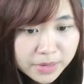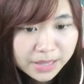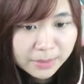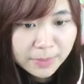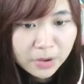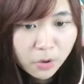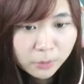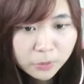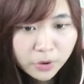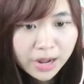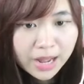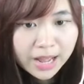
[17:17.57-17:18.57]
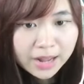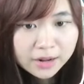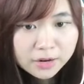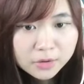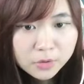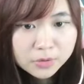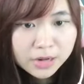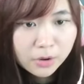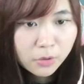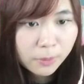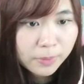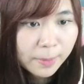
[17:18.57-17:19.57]
อกี้มีกบอยู่ข้างๆลงทาง
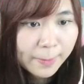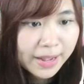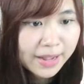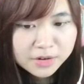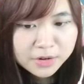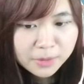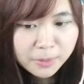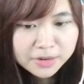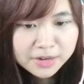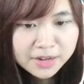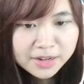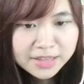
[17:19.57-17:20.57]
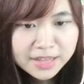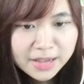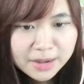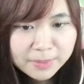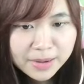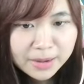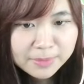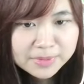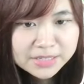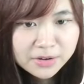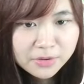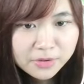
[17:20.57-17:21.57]
กบได้ปะแล้วบอกเดินเหยียบค่ะไม่
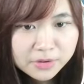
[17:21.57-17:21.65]
ใช่กด